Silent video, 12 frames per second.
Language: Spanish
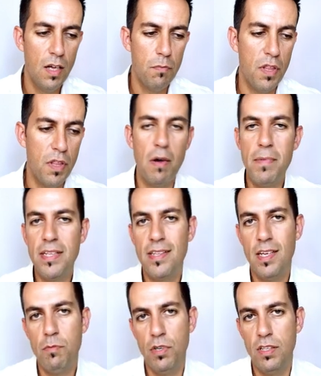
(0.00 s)

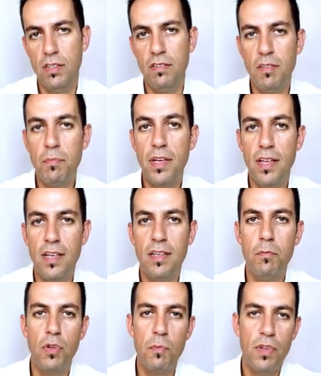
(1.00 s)
Principalmente, pues
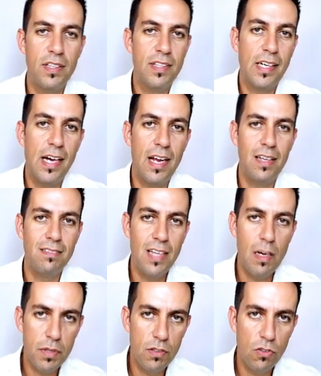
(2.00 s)
siempre podemos destacar a
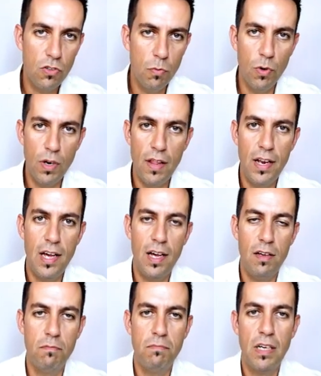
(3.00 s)
SAP como una de
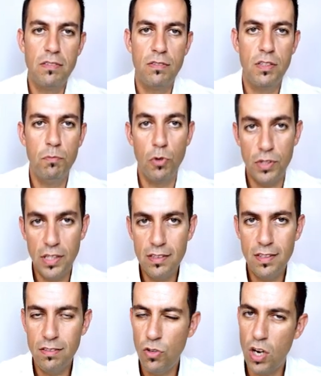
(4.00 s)
las más
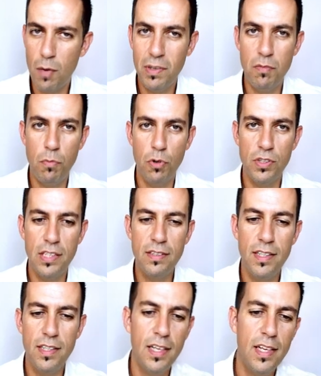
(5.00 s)
importantes, si no la más
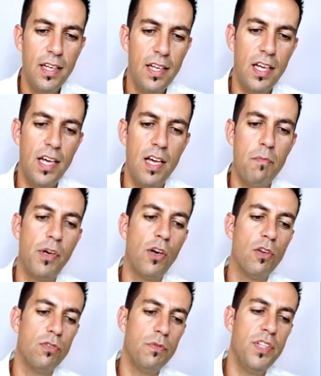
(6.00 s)
importante, eh,
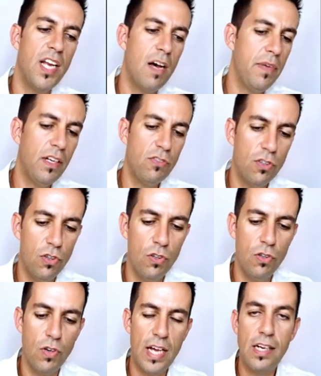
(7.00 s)
Microsoft Dynamics o
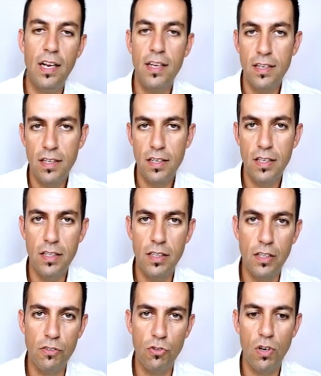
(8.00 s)
Oracle, eh,
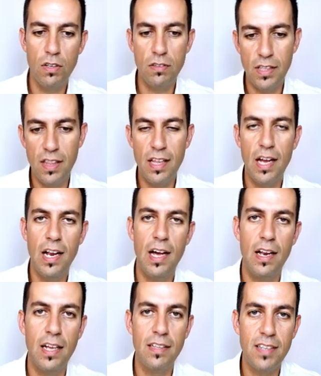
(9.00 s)
que son quizá
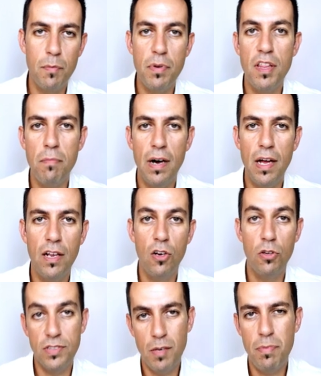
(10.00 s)
las tres principales,
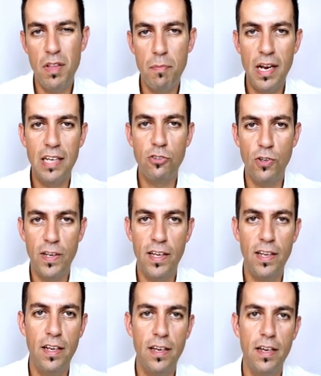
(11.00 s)
los tres principales
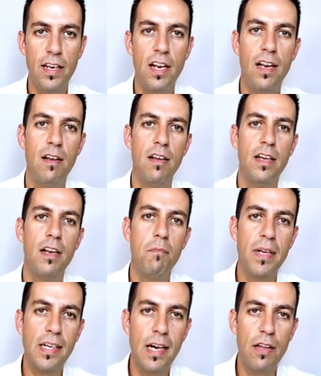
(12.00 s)
actores en el,
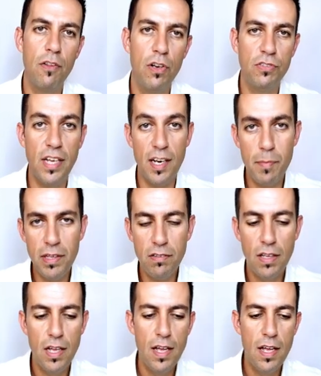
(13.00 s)
mercado de los RPs